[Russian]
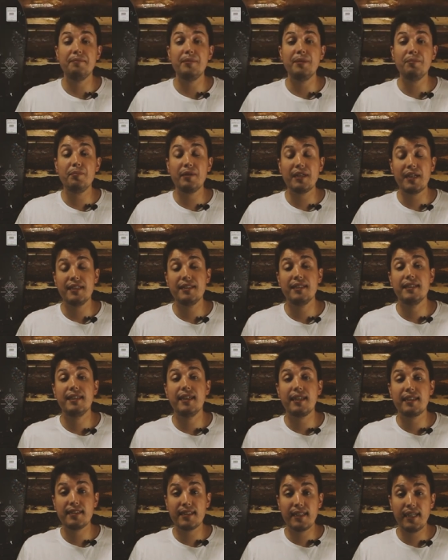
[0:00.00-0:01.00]
Мембрана
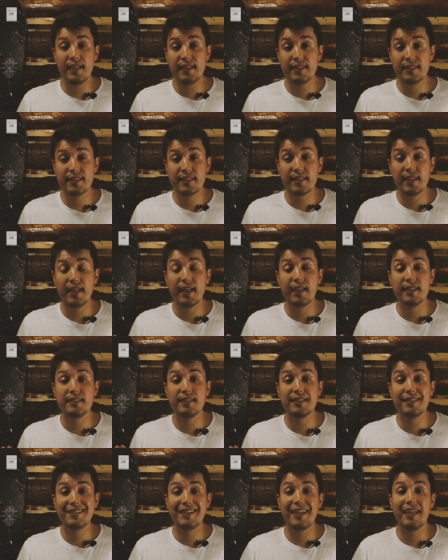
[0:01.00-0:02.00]
Гортекс
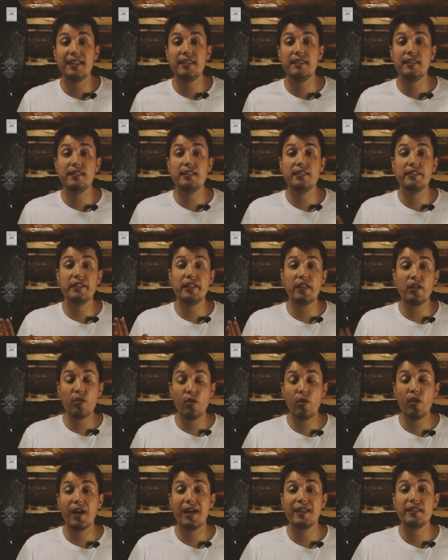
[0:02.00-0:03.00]
состоит из
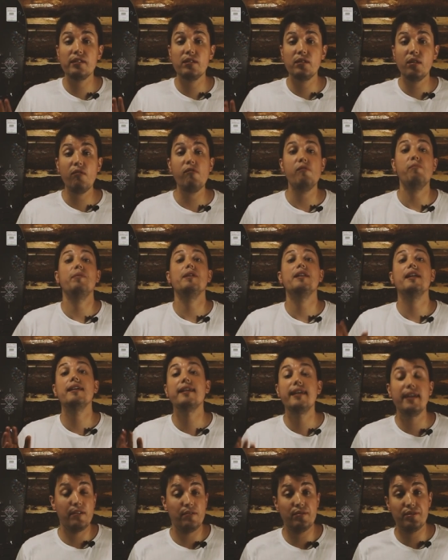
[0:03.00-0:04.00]
трех
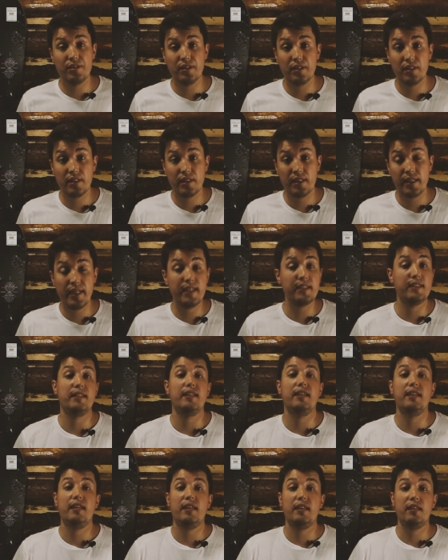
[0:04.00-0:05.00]
основополагающих.
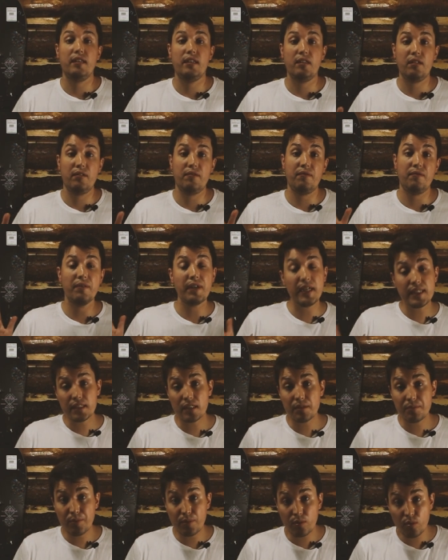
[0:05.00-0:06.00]
Это
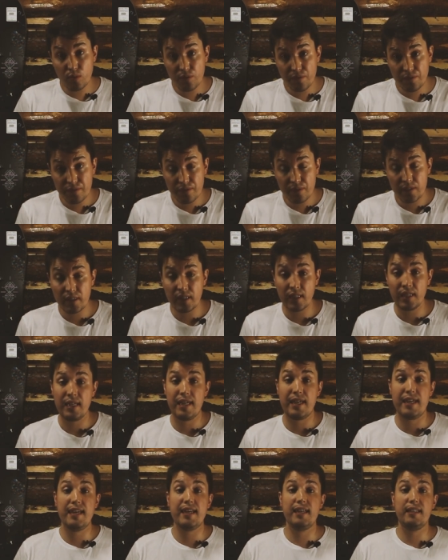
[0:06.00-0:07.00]
waterproof,
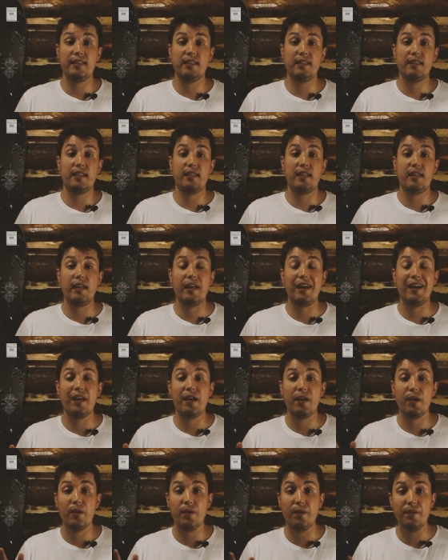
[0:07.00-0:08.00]
это
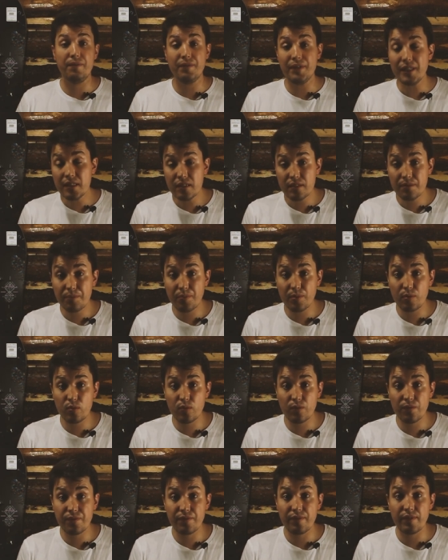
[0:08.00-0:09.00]

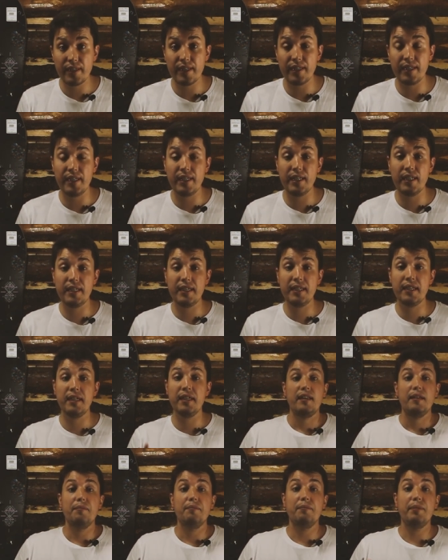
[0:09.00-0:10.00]
windproof и
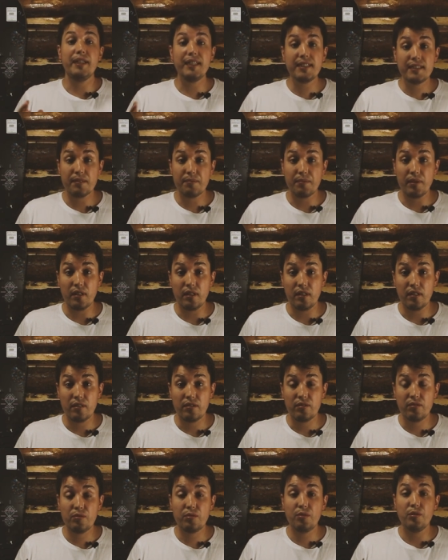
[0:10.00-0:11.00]
breathable,
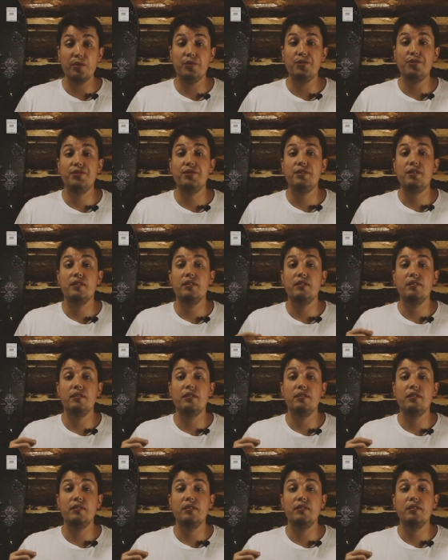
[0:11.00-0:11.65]
то есть